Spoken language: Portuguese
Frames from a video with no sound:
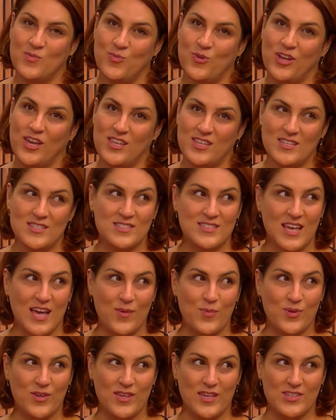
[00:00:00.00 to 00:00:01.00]
Porque a gente
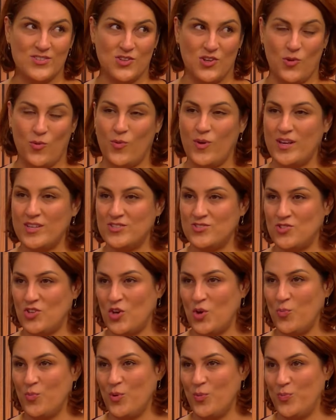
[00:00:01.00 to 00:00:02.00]
sabe que isso não é
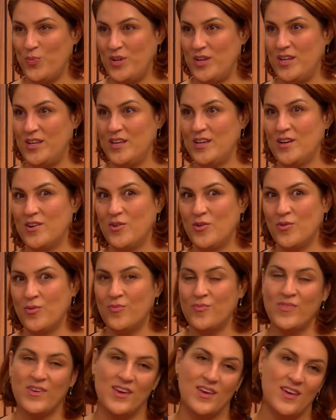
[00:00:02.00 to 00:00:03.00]
só uma
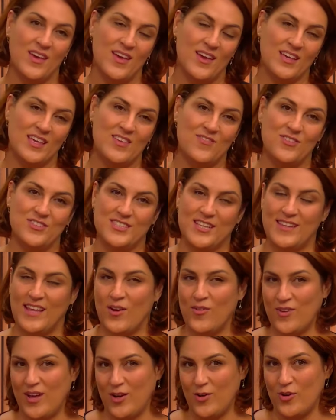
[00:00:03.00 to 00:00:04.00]
opinião que você
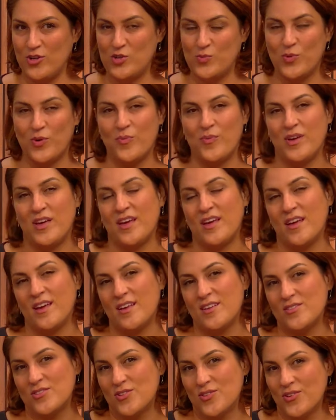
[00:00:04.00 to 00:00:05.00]
dá no calor de um
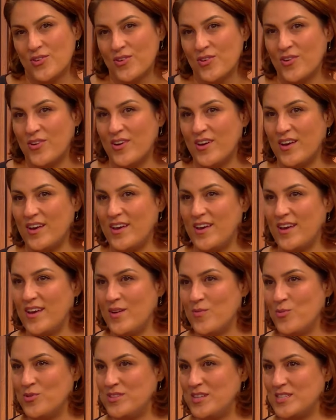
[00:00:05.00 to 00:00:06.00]
momento,
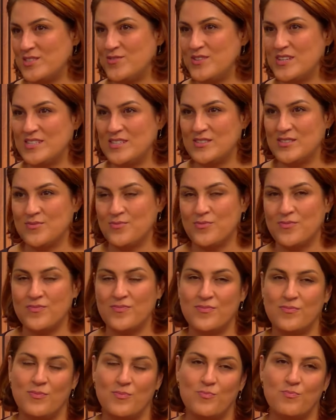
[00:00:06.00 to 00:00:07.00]
é, muitas vezes hum,
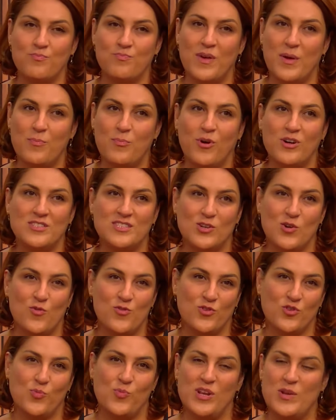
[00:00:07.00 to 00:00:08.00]
é, pode ser
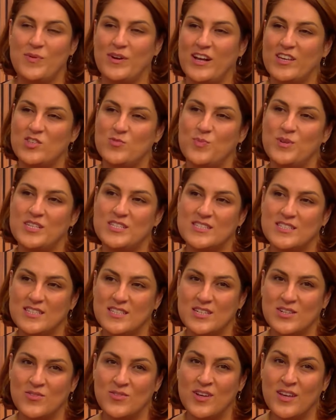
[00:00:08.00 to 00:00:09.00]
confundido com uma liberdade de
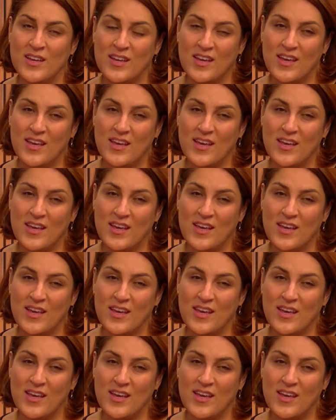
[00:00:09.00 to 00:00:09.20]
expressão.